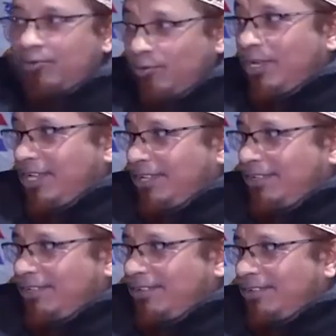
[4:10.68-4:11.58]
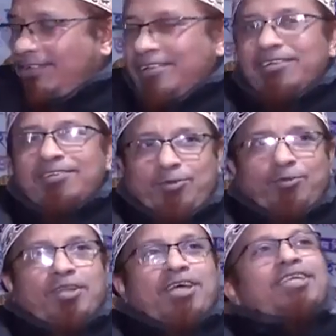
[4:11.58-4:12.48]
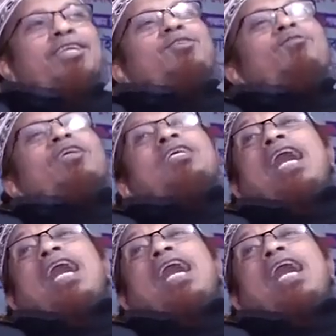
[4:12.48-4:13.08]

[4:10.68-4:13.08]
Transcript: ঠোনা ঠোনা এই ঠোনা